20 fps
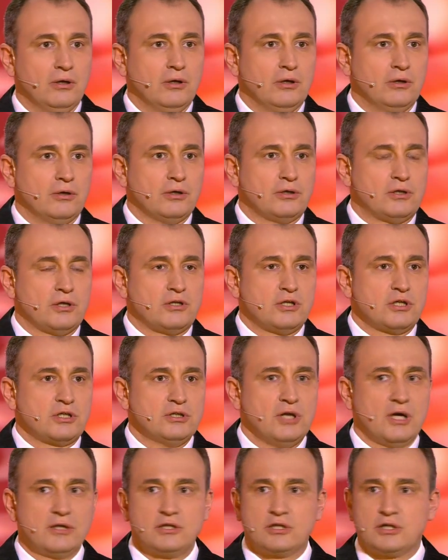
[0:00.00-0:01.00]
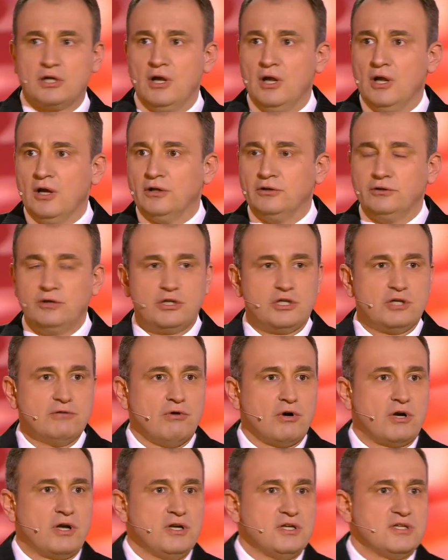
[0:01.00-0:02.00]
Говорит, это же надо же, до чего
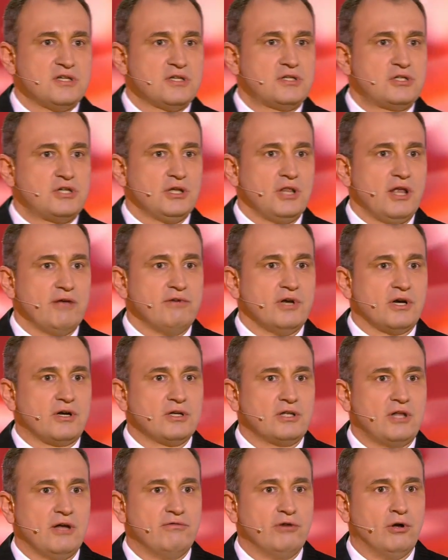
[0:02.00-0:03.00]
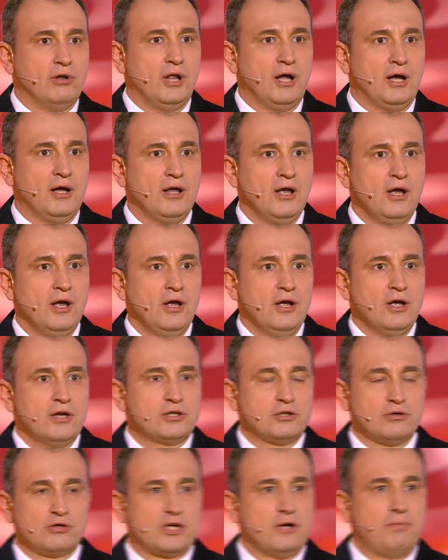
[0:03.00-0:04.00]
кризис человека довел, а?
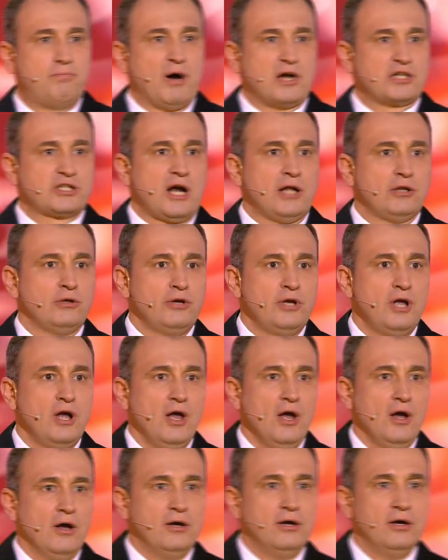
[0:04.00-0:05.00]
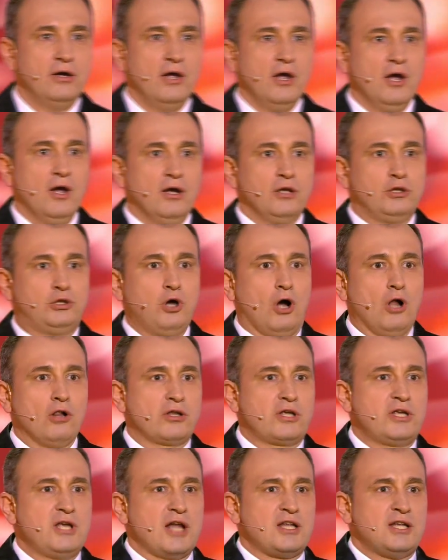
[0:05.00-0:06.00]
Слушай, пожалуй, долг
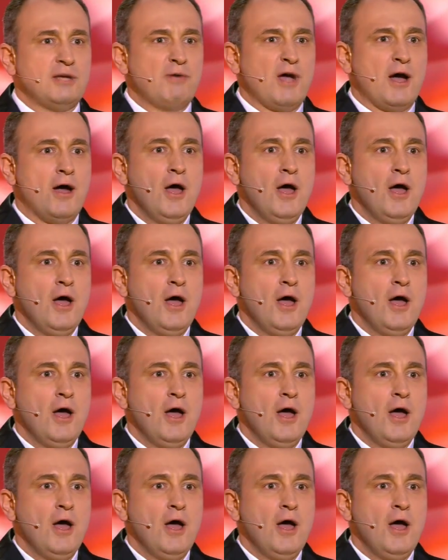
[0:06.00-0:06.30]
я тебе